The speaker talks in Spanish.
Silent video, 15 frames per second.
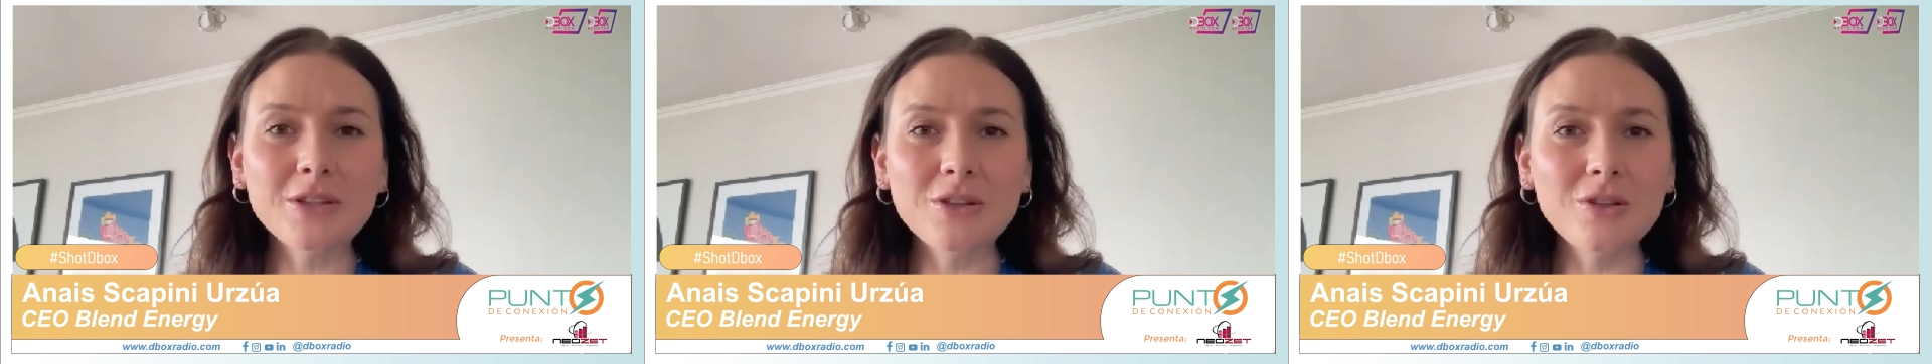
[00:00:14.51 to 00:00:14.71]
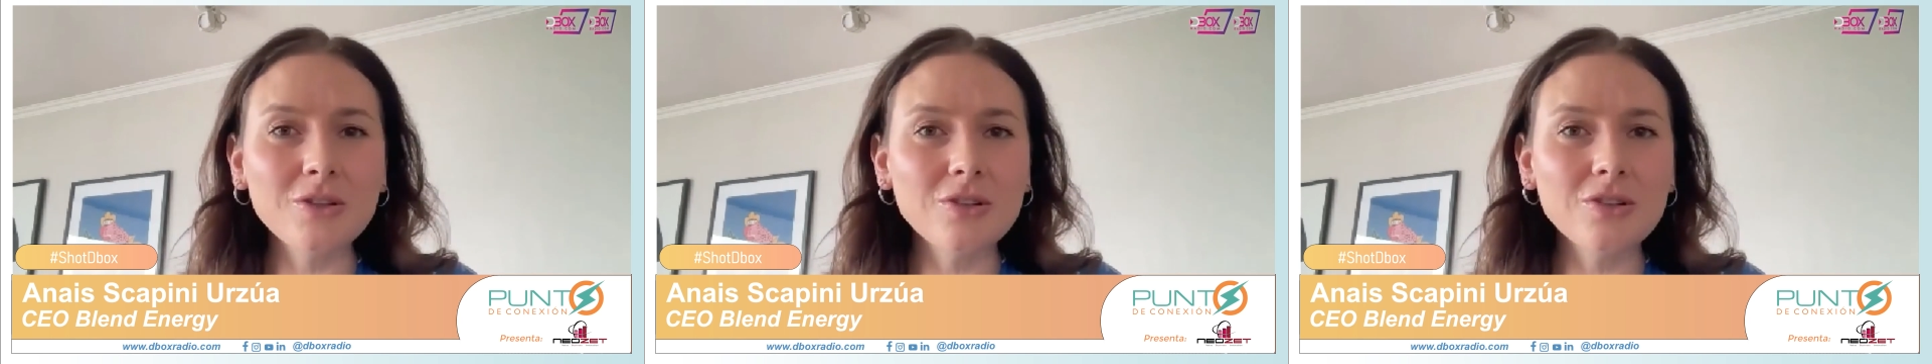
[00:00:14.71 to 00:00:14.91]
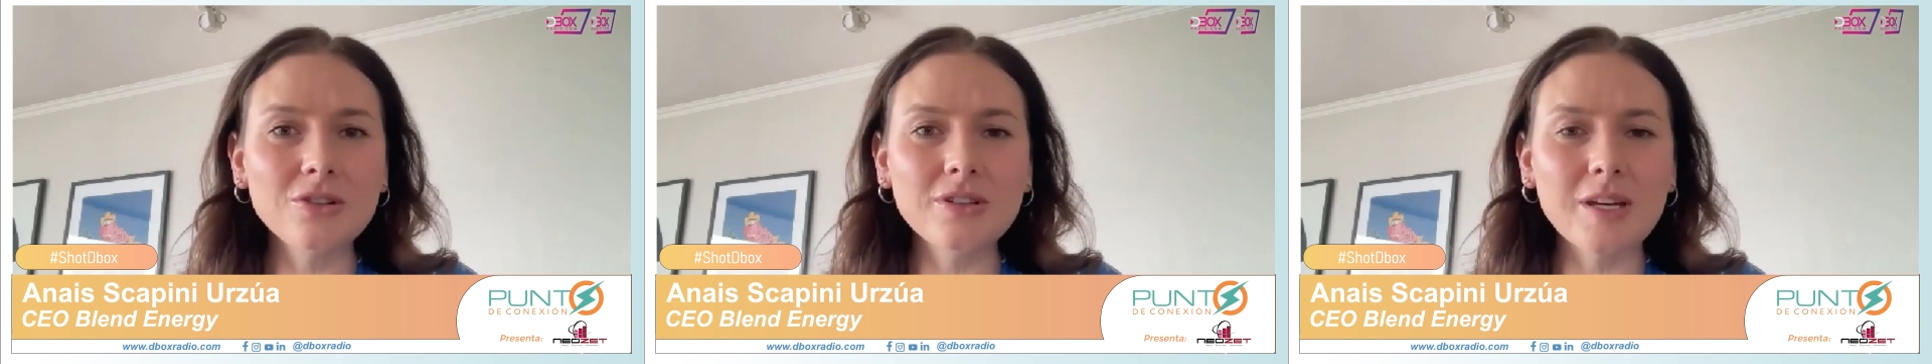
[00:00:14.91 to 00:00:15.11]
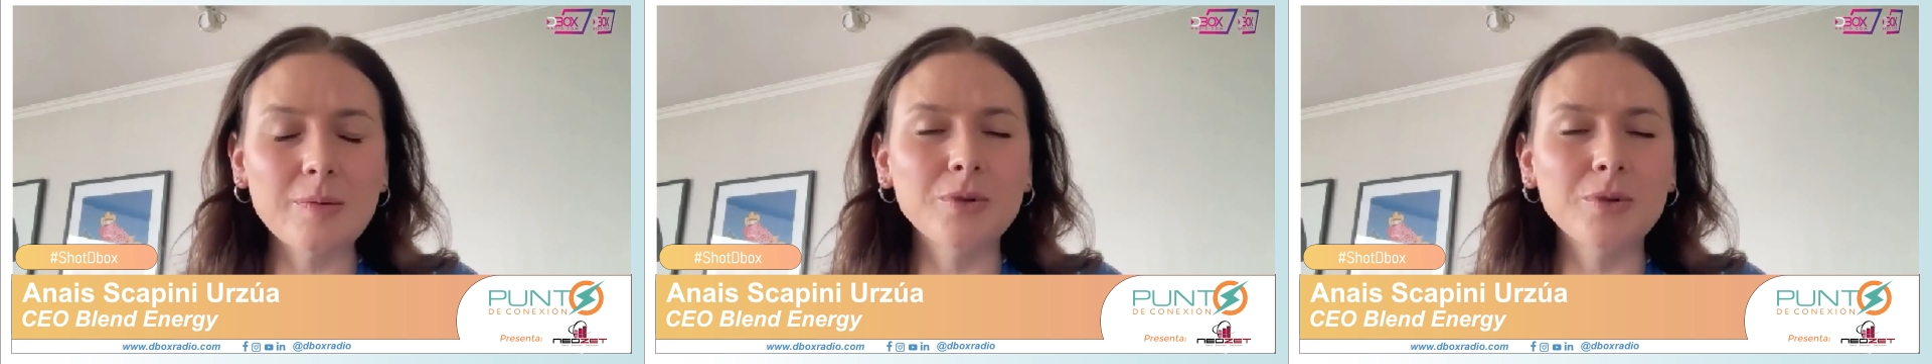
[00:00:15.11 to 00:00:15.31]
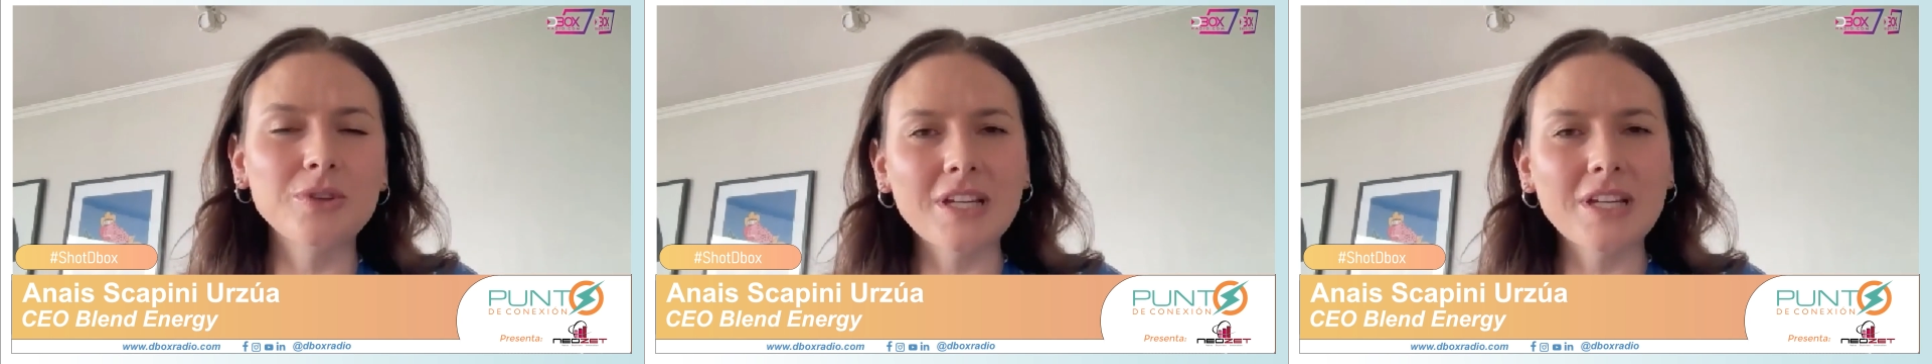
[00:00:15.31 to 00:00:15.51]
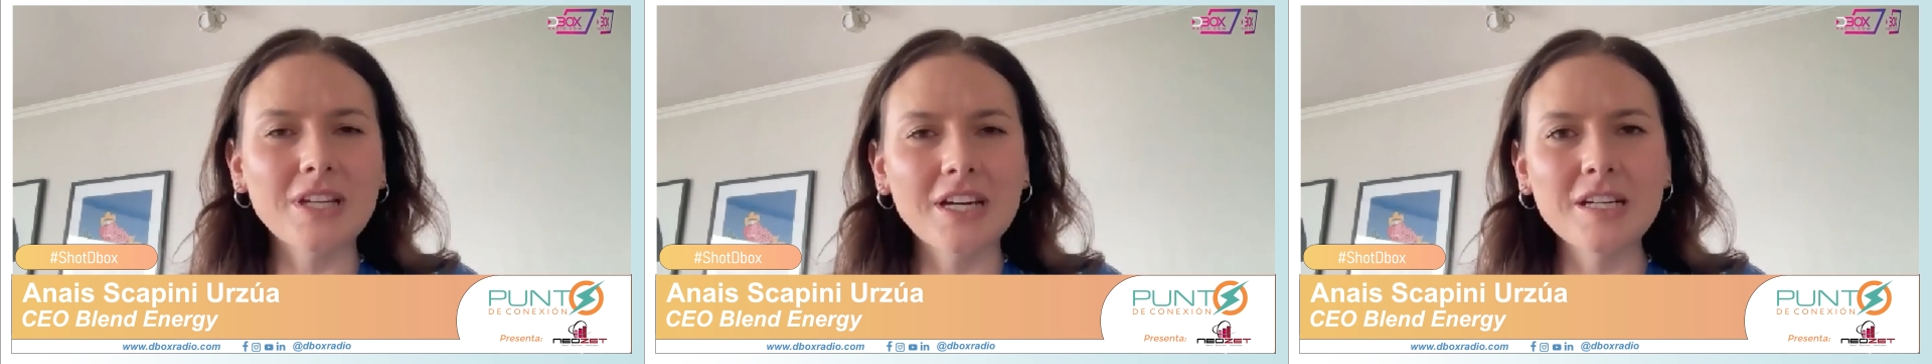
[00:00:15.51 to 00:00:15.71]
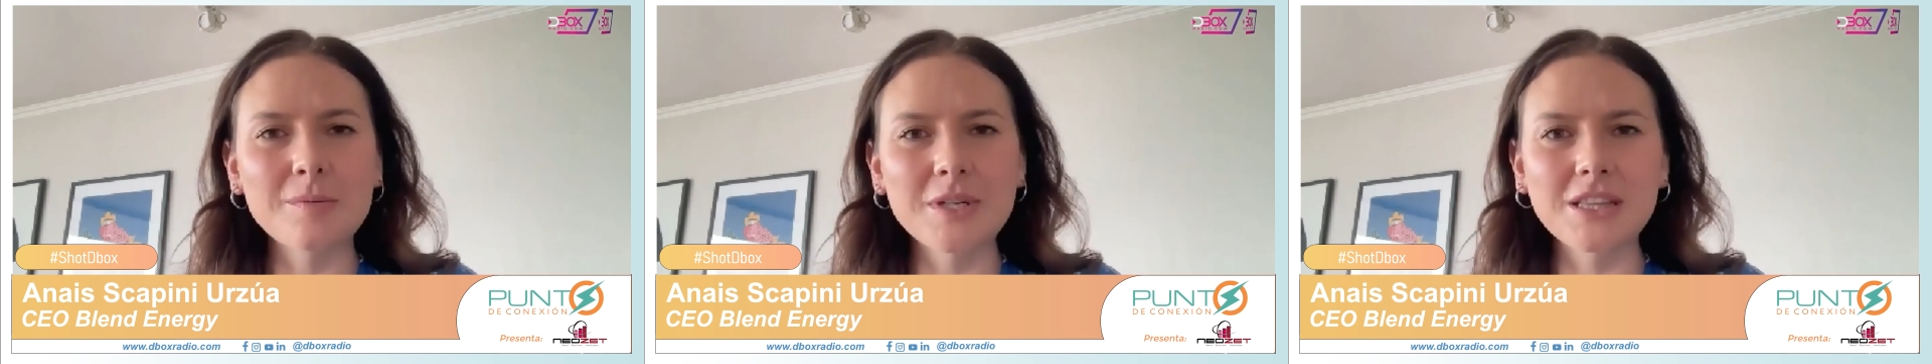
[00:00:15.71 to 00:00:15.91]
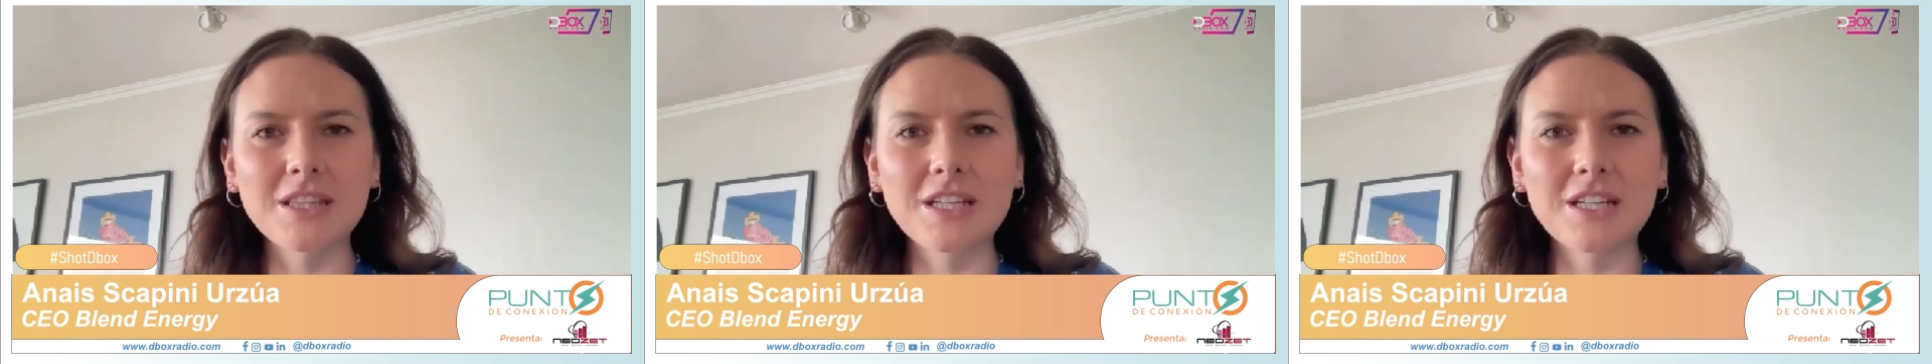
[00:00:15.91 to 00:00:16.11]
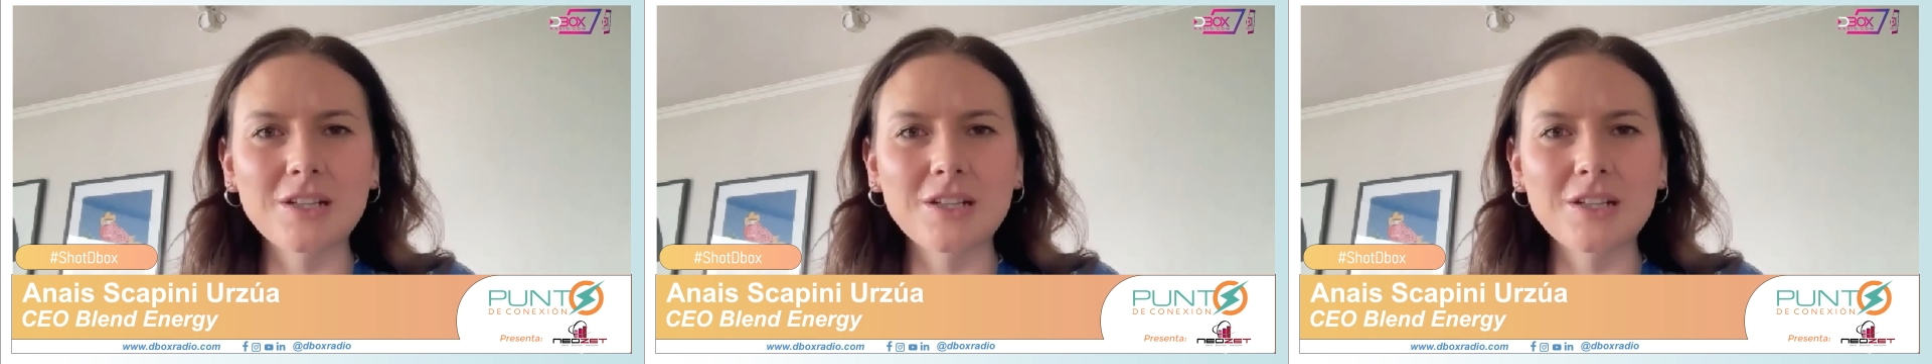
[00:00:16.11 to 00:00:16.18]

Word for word: partió espontáneamente